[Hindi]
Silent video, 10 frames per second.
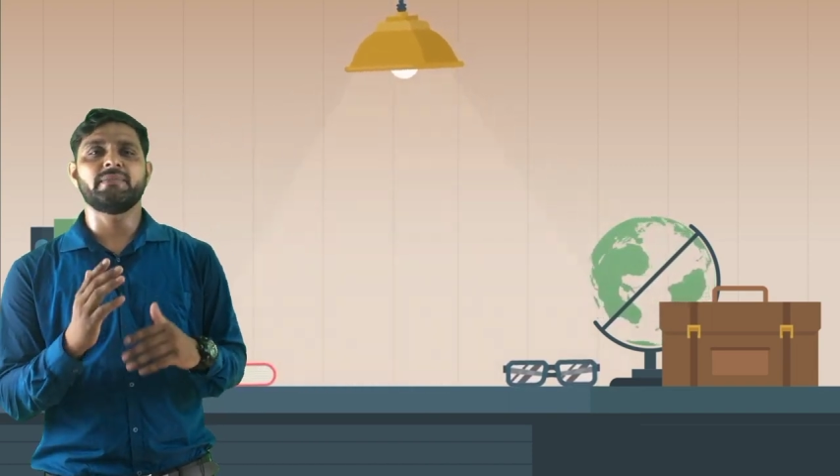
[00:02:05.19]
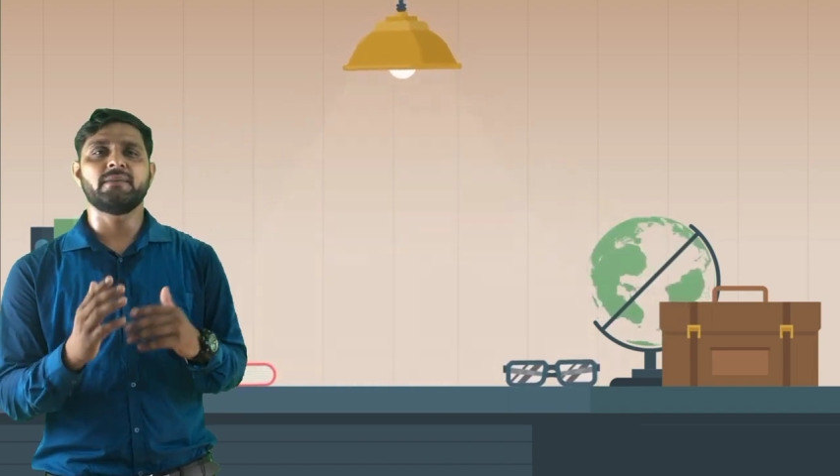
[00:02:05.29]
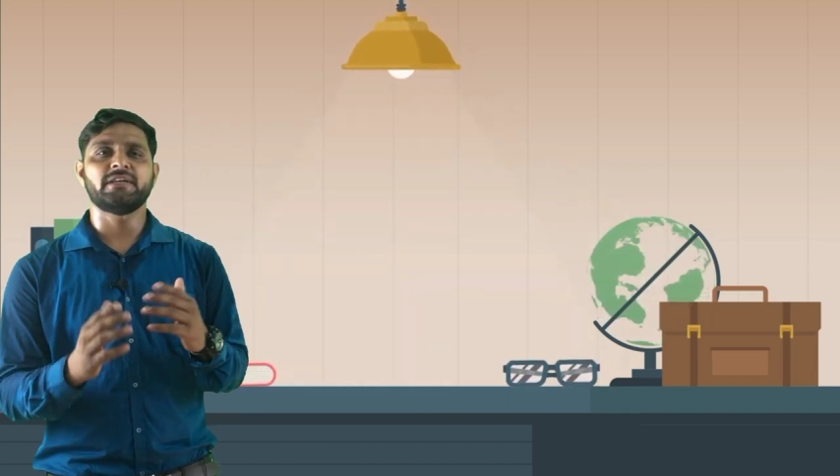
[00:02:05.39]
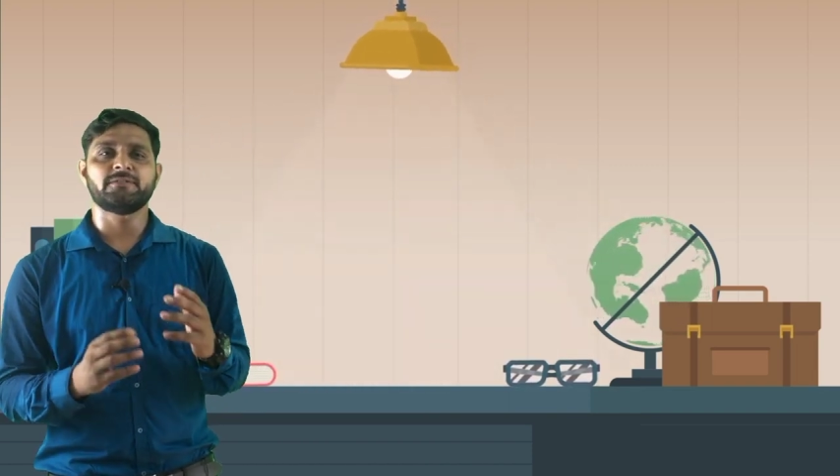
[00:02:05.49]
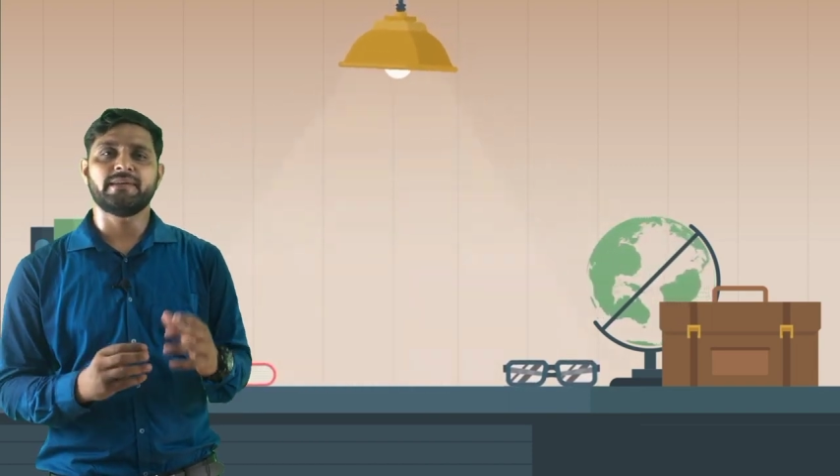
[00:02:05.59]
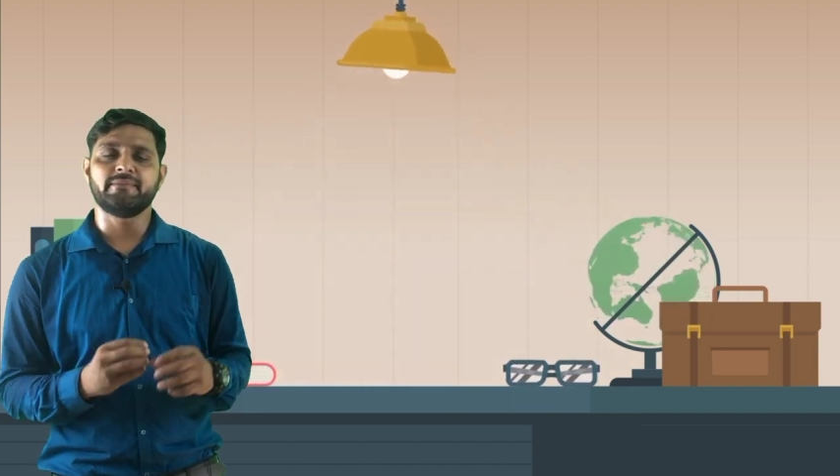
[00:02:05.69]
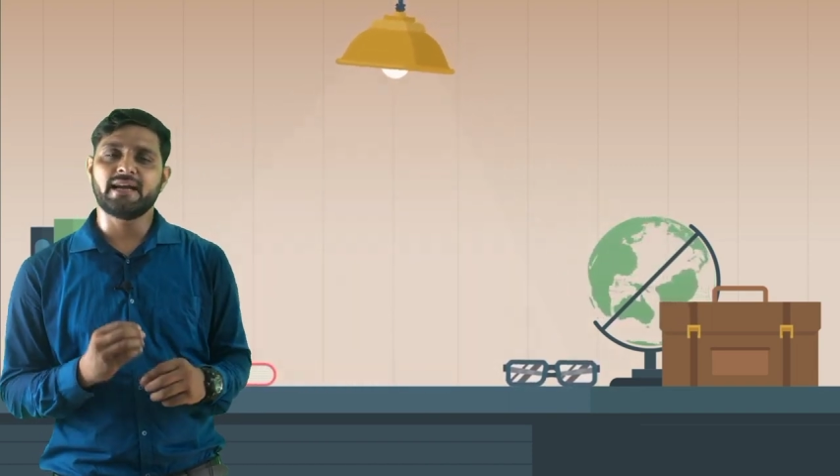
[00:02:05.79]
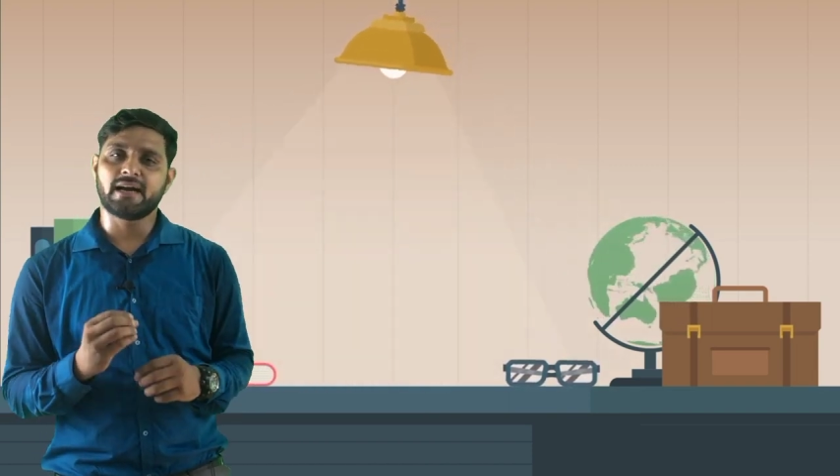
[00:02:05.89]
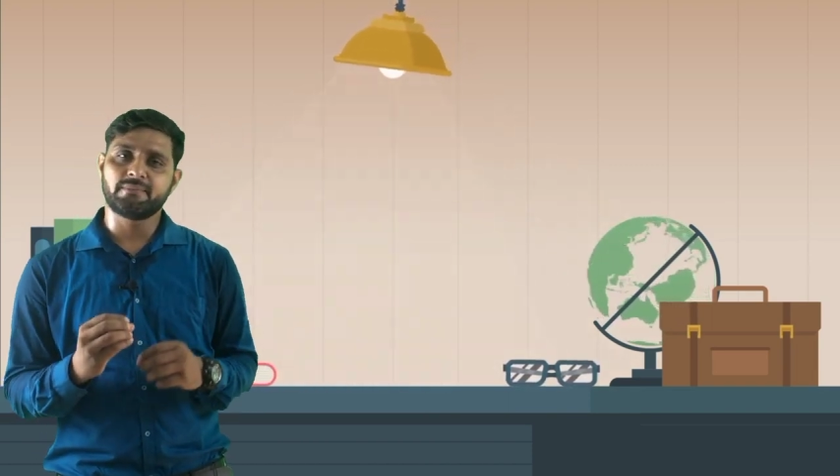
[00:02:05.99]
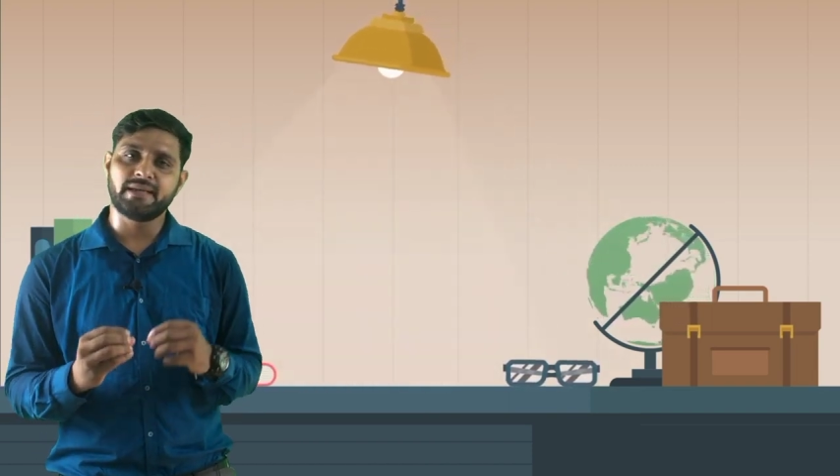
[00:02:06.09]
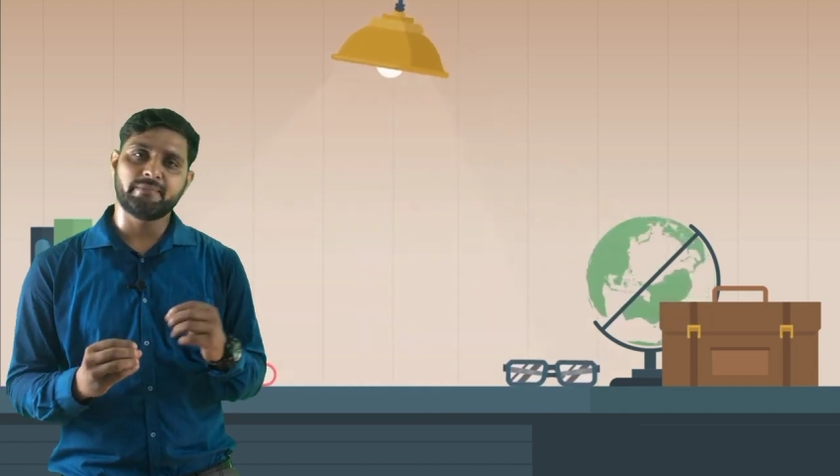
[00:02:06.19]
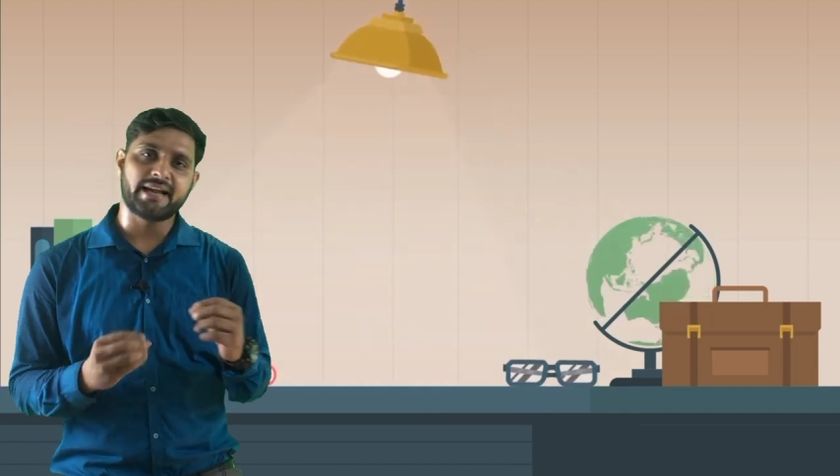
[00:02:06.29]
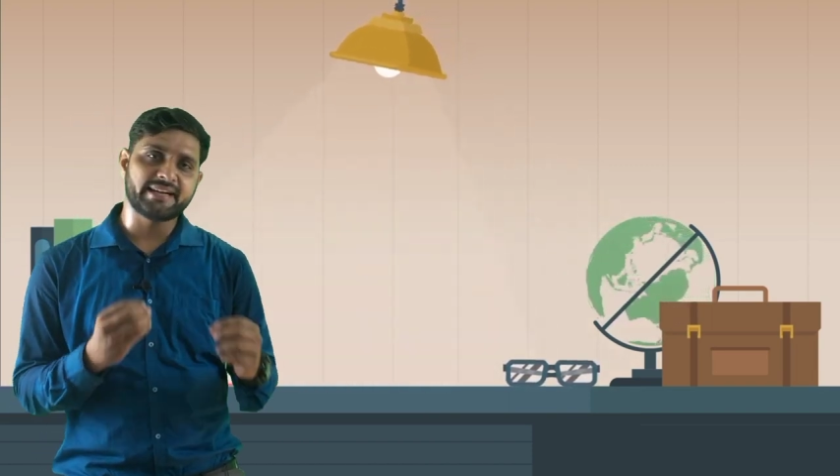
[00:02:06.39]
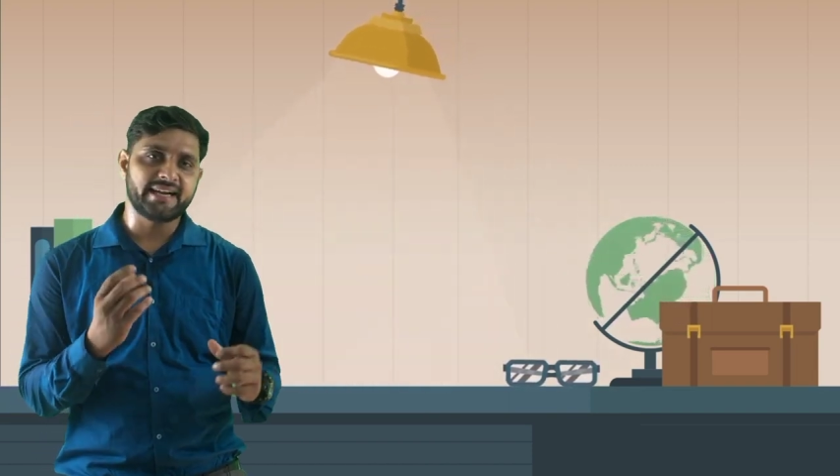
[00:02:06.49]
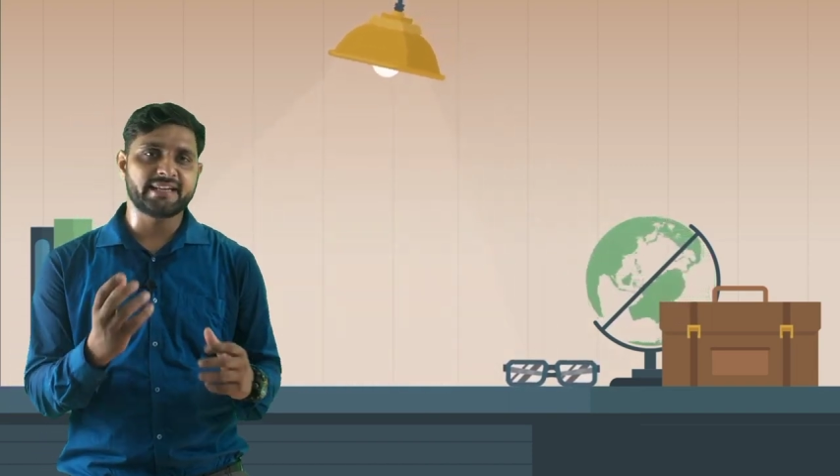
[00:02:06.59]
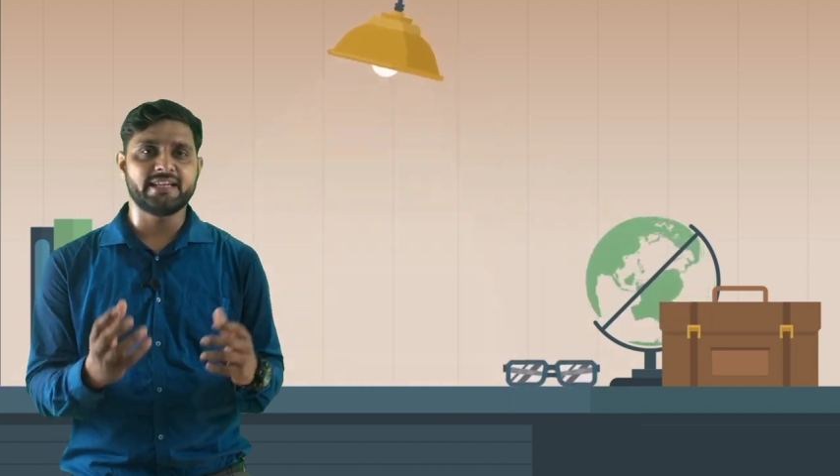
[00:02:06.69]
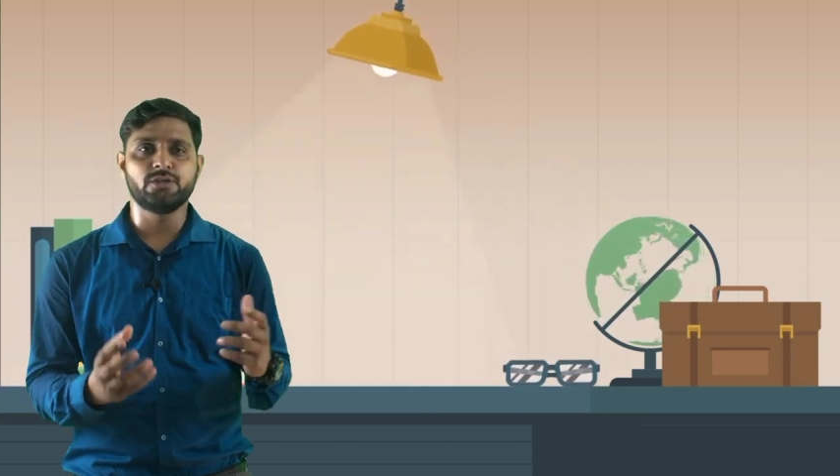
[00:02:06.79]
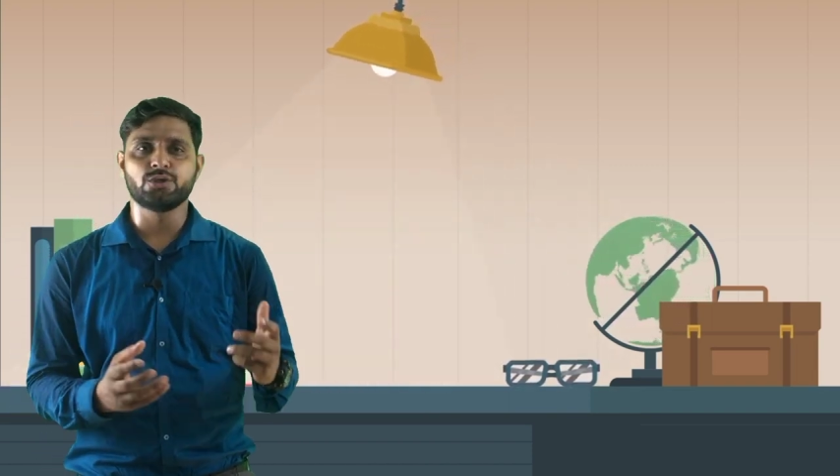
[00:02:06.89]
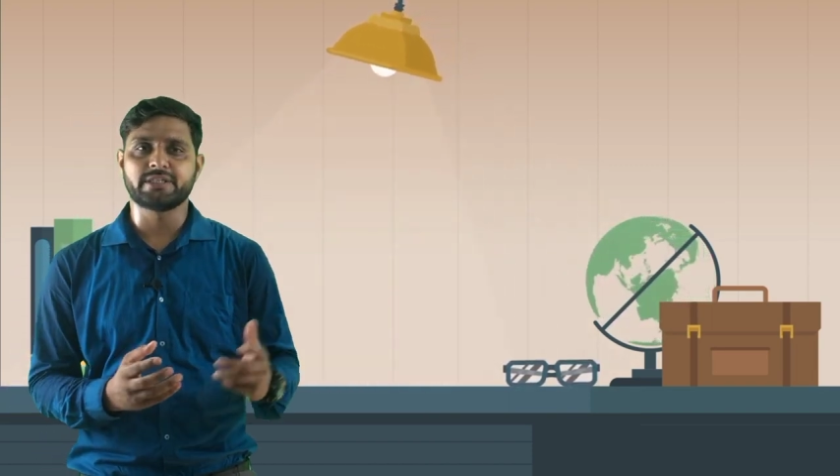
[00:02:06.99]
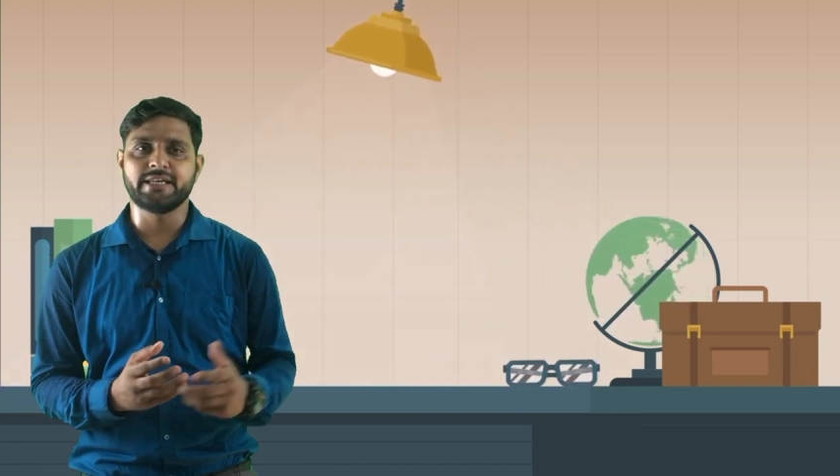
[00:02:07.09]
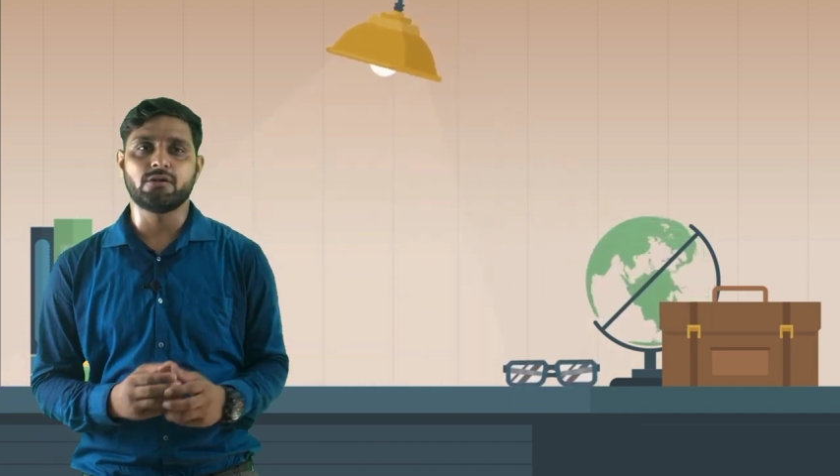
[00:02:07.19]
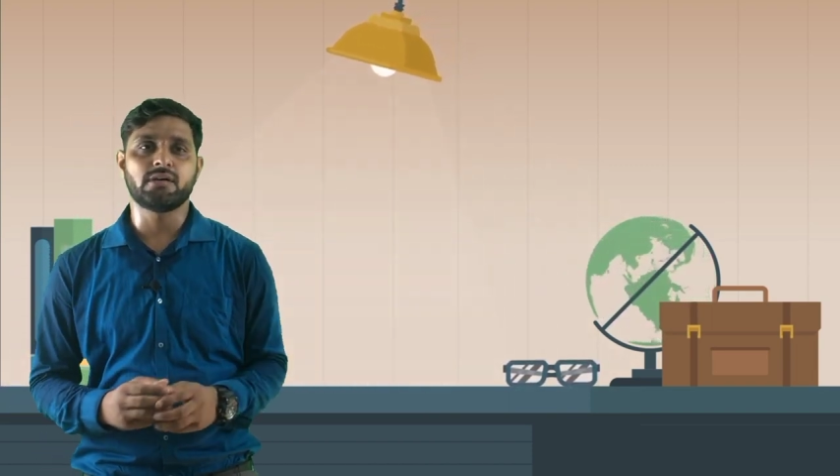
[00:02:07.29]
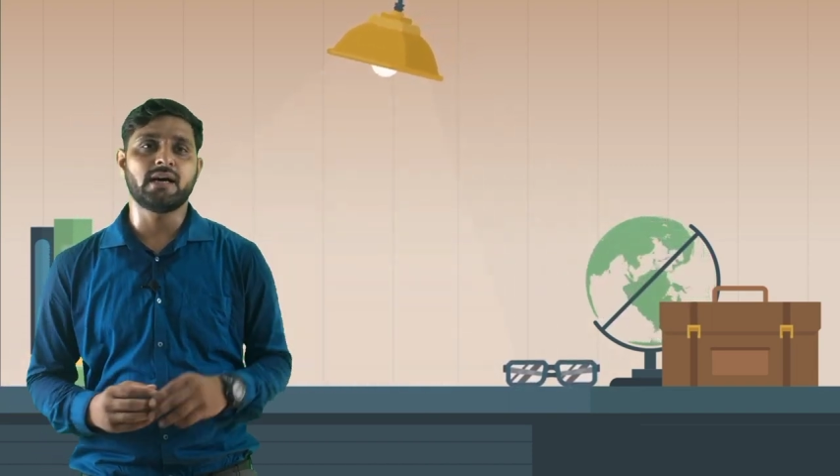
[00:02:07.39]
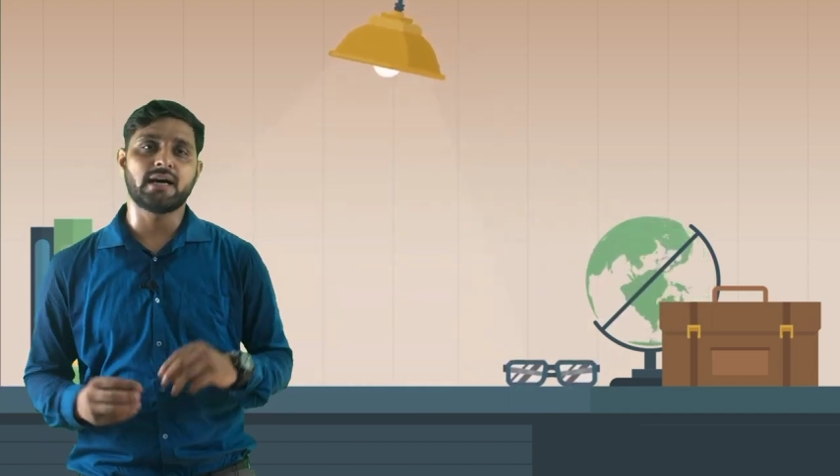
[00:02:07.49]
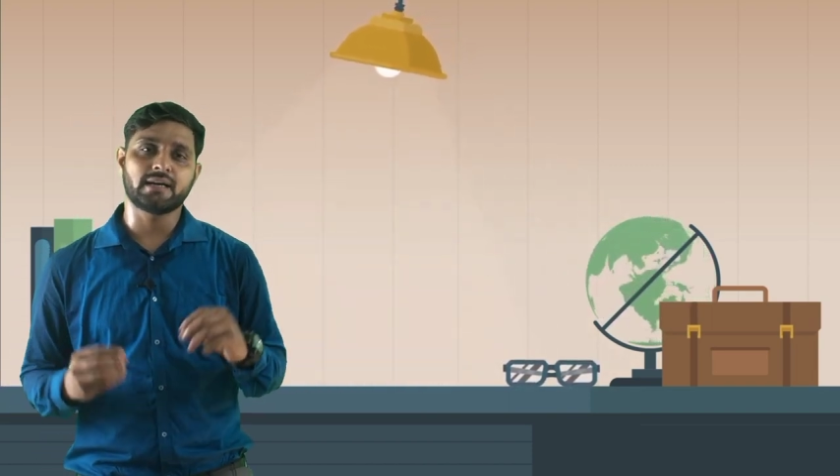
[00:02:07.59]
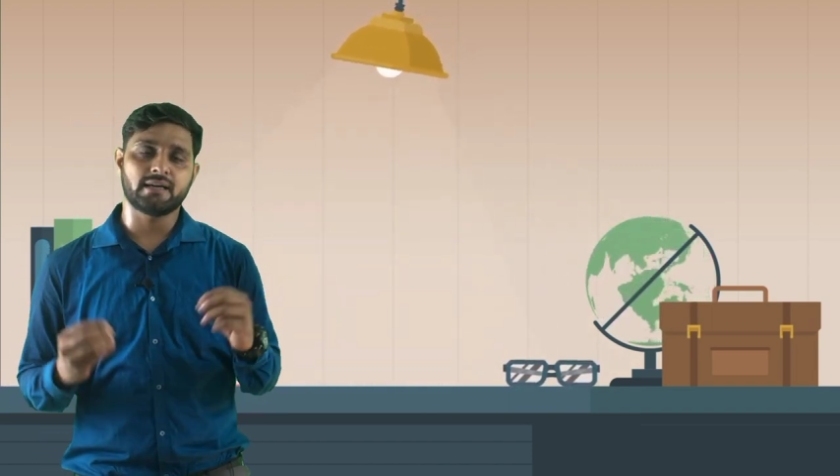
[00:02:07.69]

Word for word: अपने बचपन में आपने मैग्नेट का यूज़ किया होगा